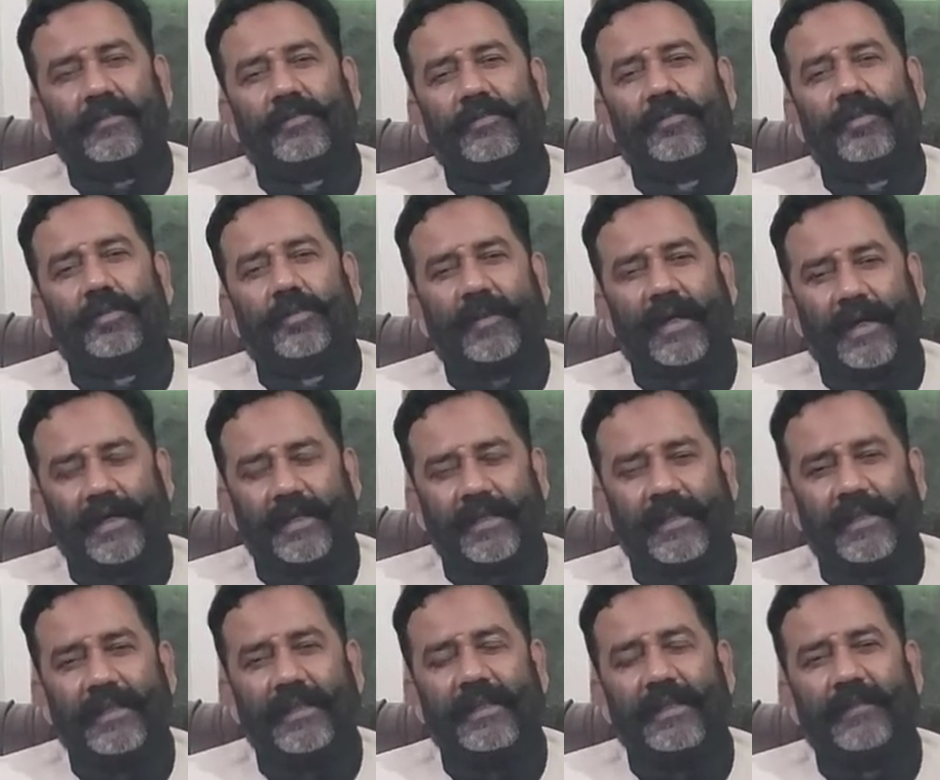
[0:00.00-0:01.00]
कुर्बान
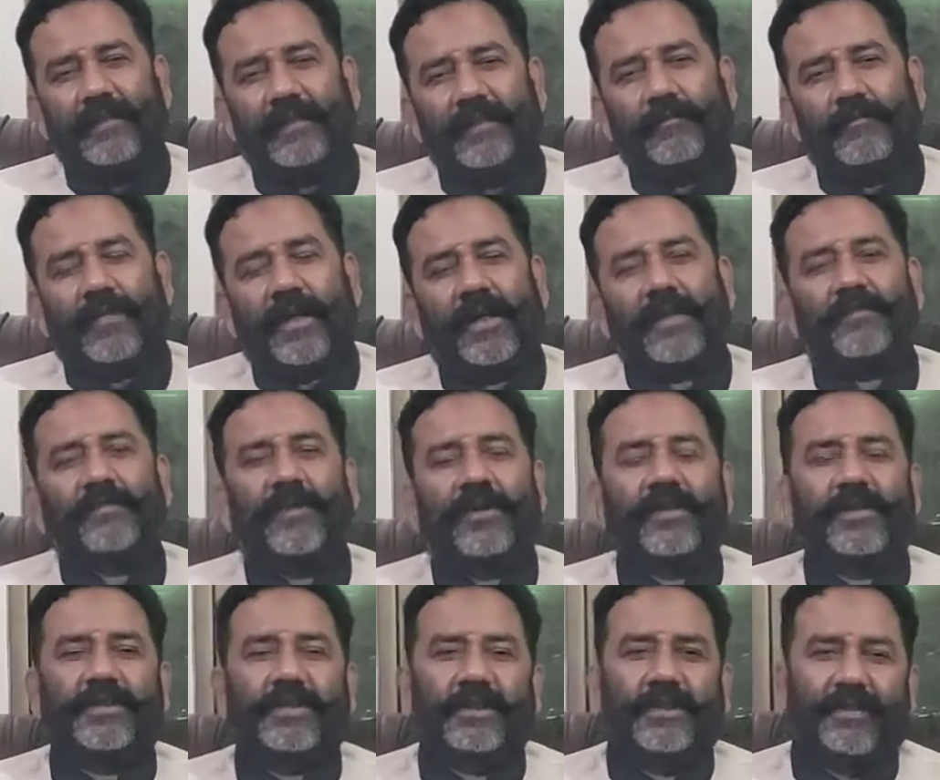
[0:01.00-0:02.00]
की पाक
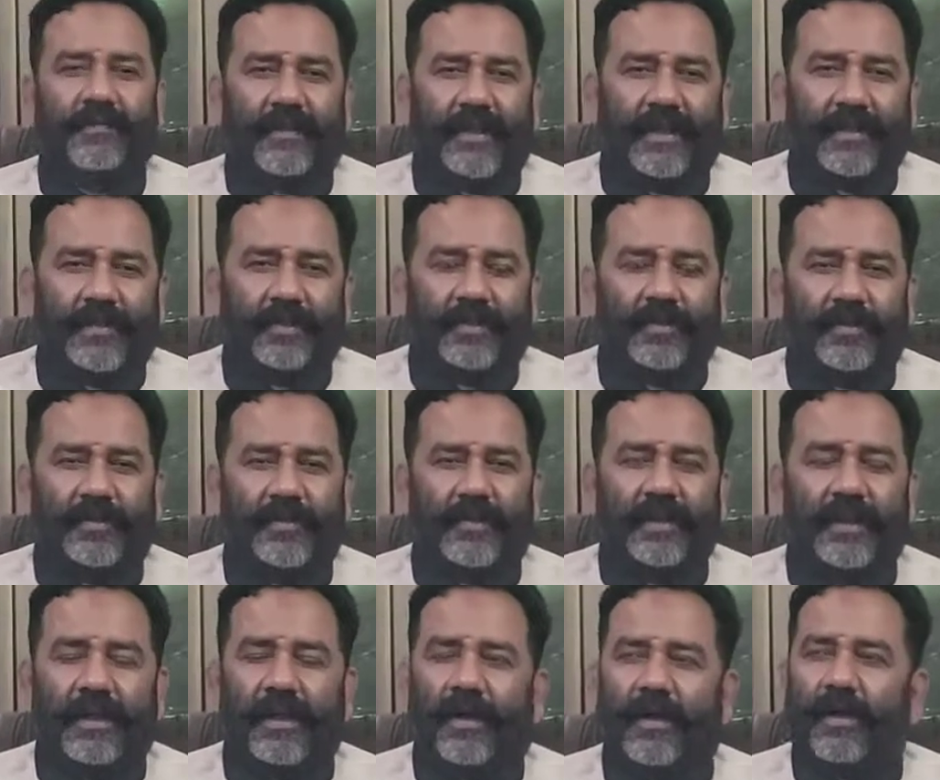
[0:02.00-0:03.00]
फौज के जवानों को
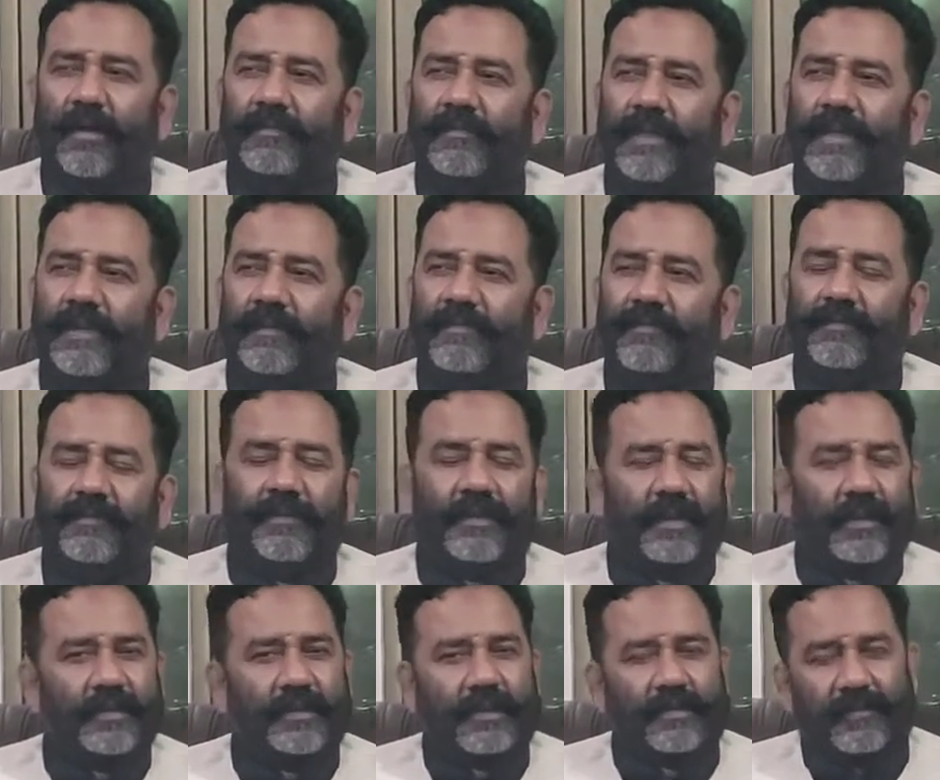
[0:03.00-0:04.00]
और मेरी
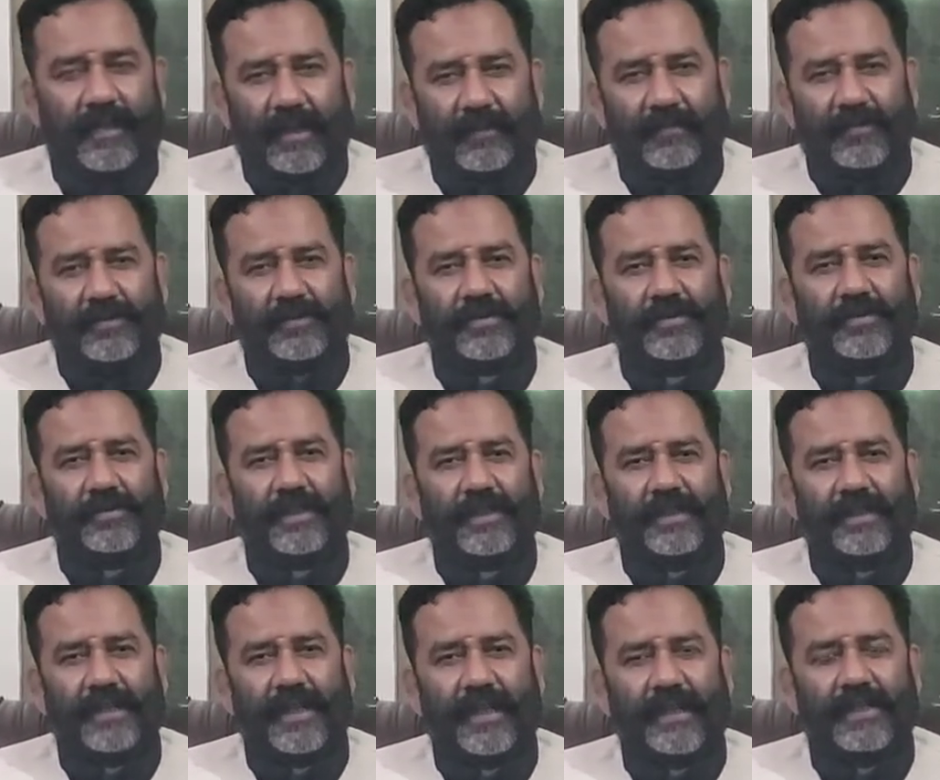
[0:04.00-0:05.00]
तमाम दोस्तों से
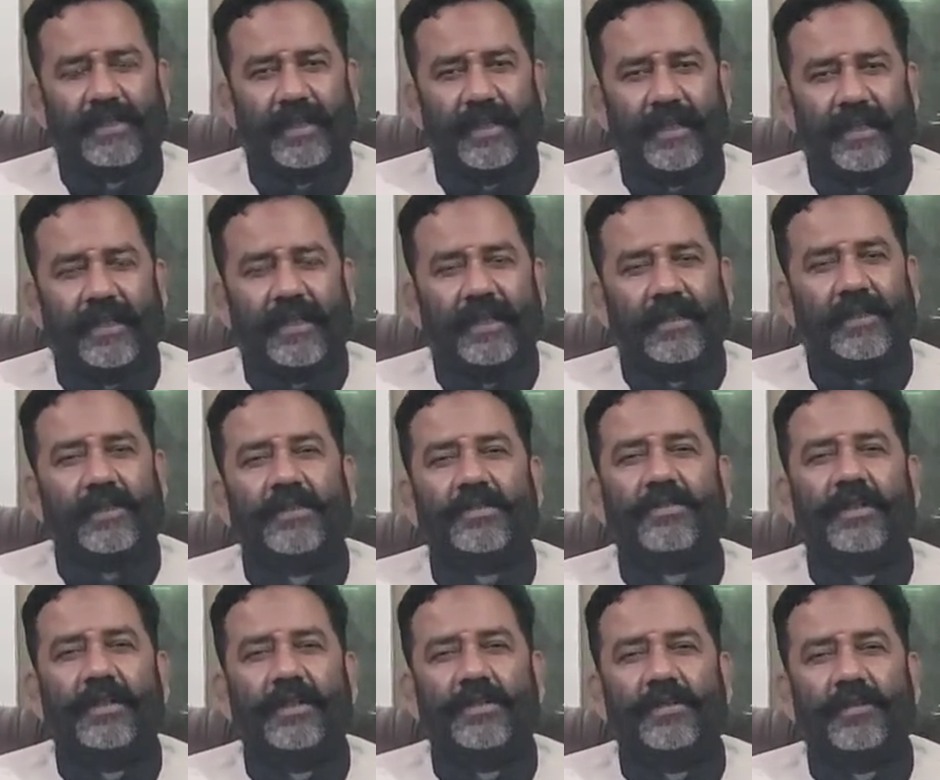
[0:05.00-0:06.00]
गुजारिश है कि इस
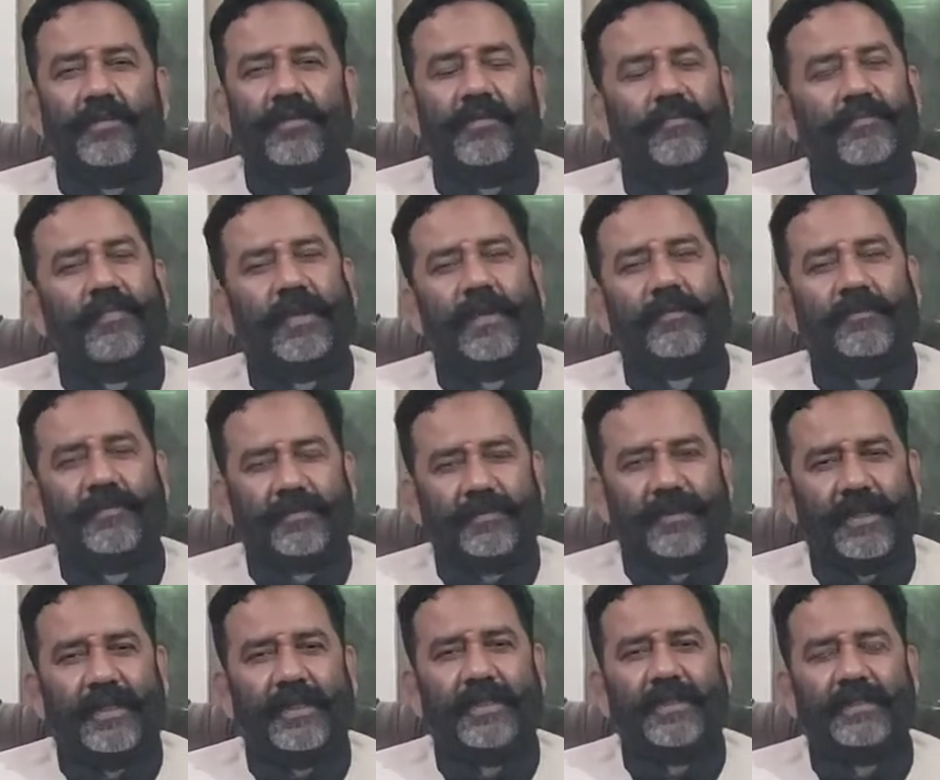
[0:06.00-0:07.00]
दिन को भरपूर
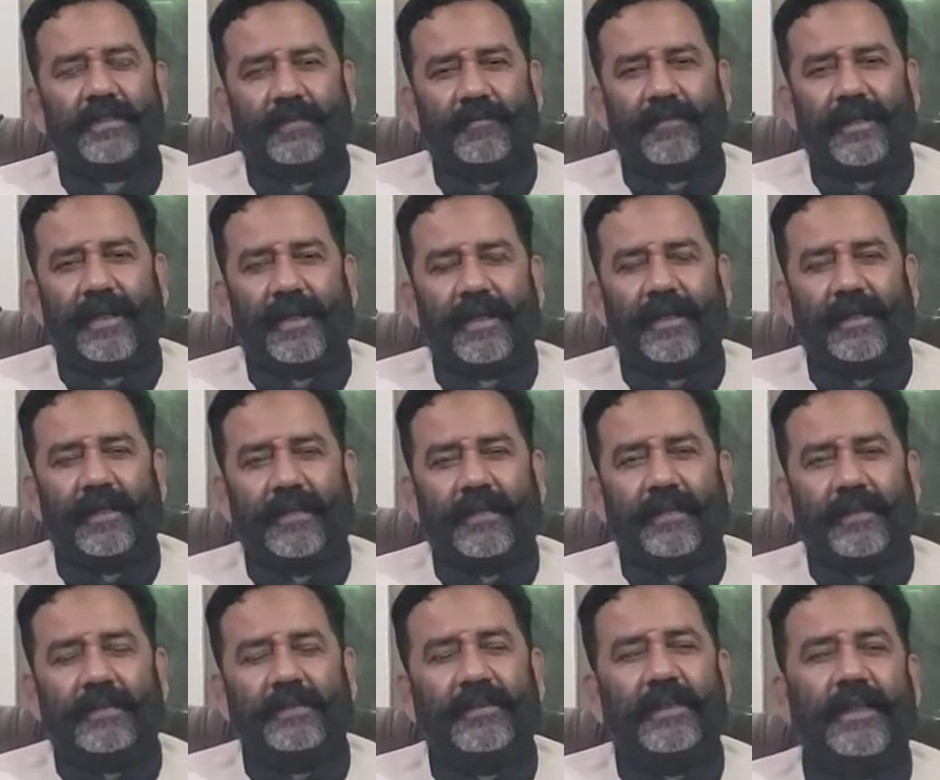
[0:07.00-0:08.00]
तरीके से मनाएं
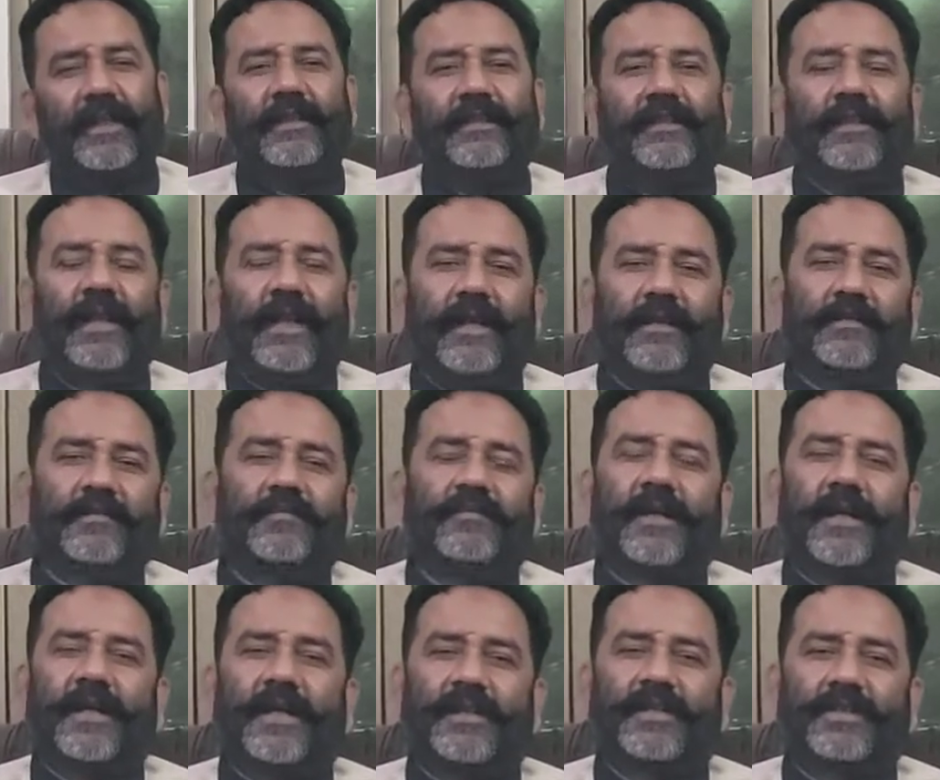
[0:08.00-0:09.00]
ये तेईस
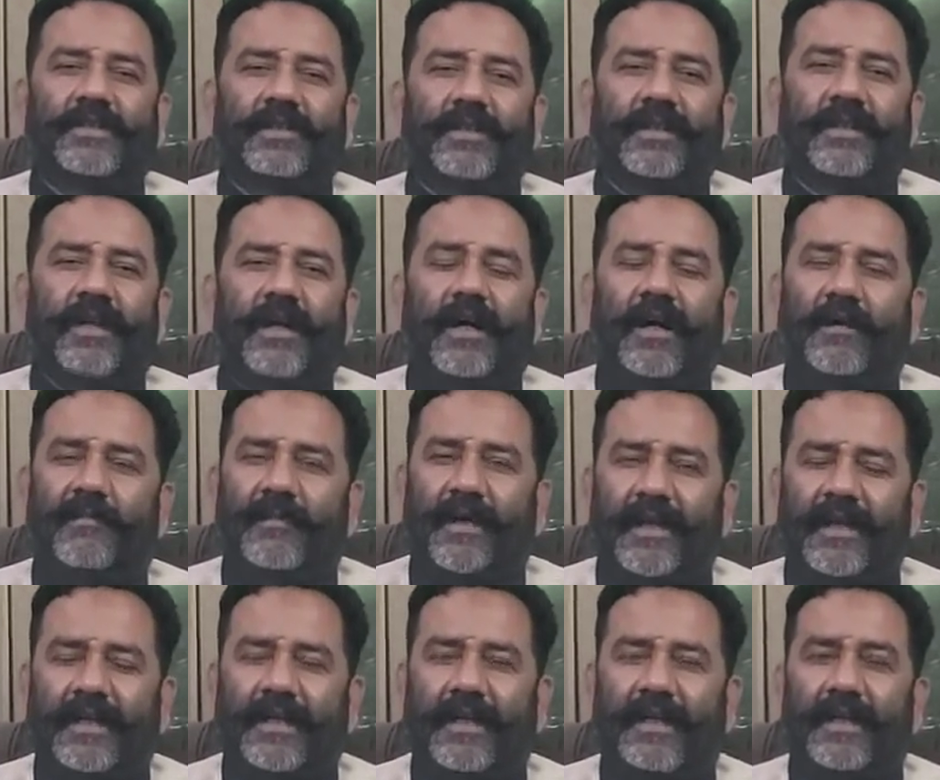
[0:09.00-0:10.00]
मार्च
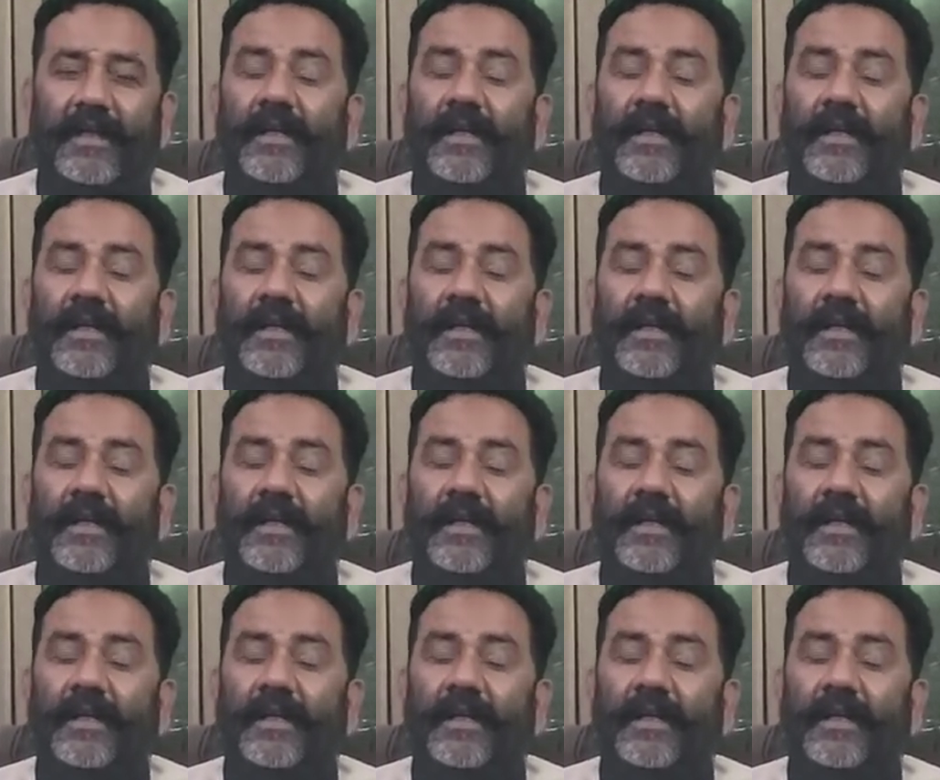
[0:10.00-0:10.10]
हमारी